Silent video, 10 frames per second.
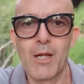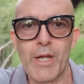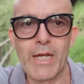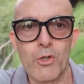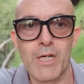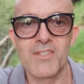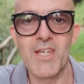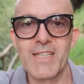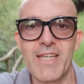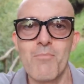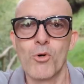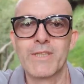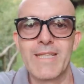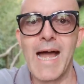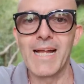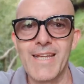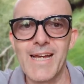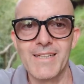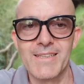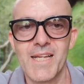Allora, ecco nella salita in
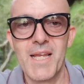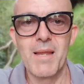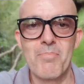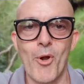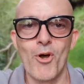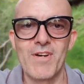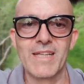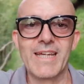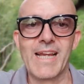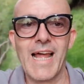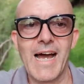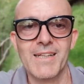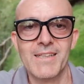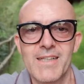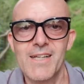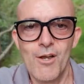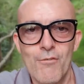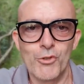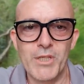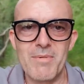montagna la prova della
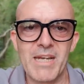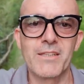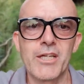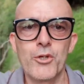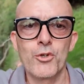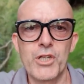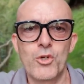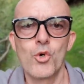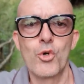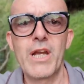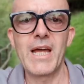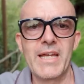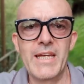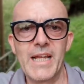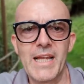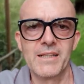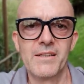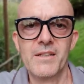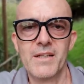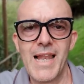fotocamera anteriore con il
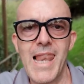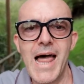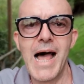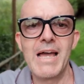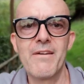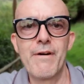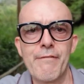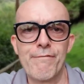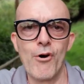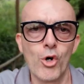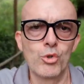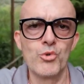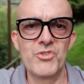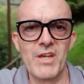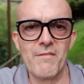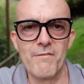live focus